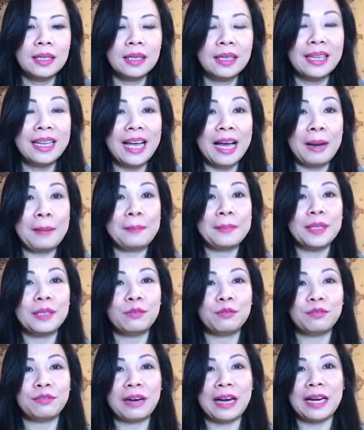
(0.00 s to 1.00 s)
là
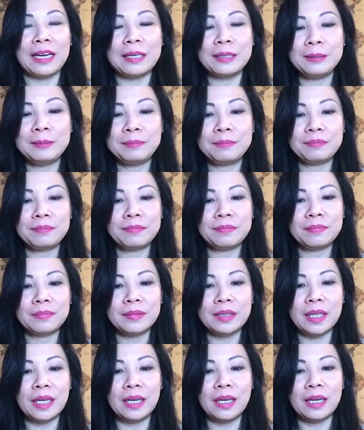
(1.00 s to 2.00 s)
mình phải
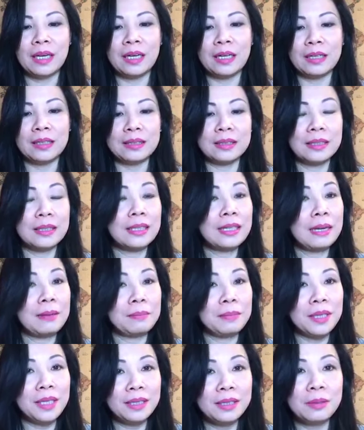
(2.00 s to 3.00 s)
à, nó
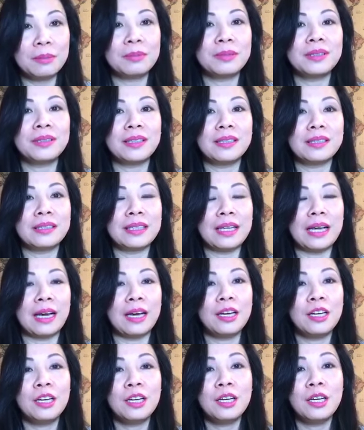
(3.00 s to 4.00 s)
nằm hết trong thứ tư là
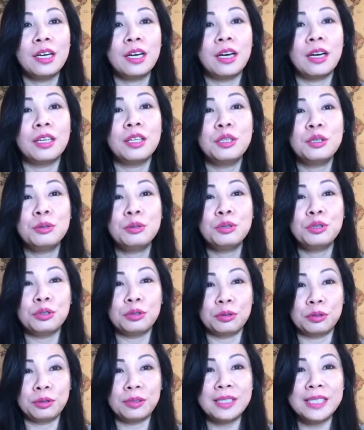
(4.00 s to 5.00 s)
hiếu
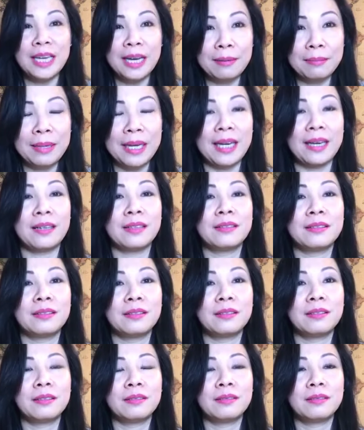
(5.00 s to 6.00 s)
dưỡng cha mẹ
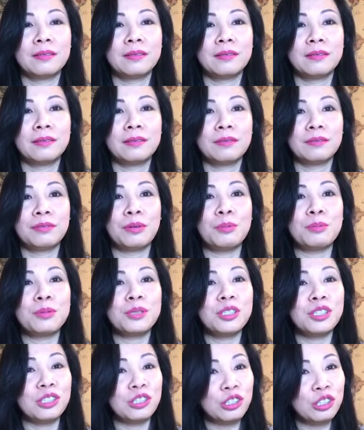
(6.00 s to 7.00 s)
phụng
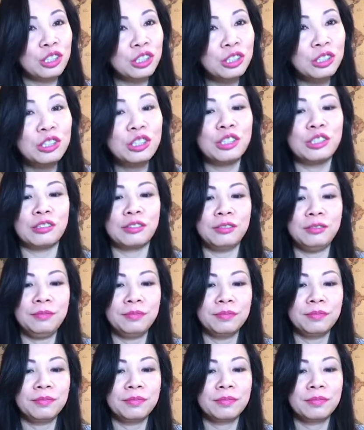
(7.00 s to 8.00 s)
sự sư trưởng
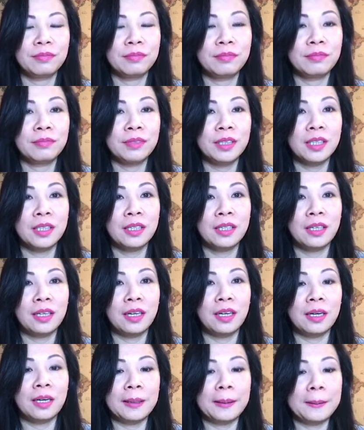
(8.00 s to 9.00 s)

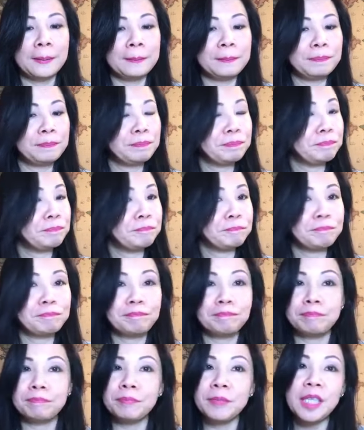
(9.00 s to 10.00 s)
à,
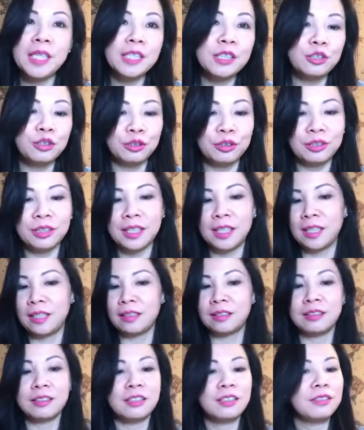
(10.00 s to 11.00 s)
đi từ
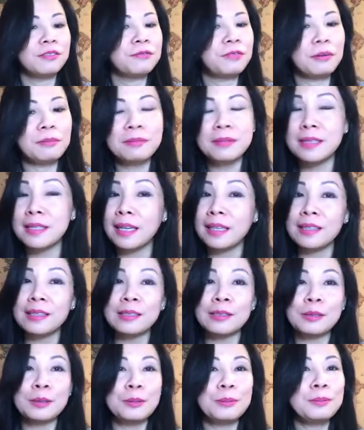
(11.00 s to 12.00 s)
thiện đi phóng
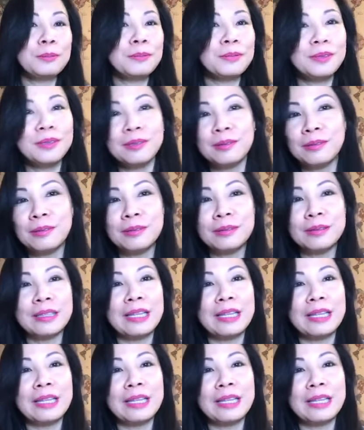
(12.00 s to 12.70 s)
sanh cúng dường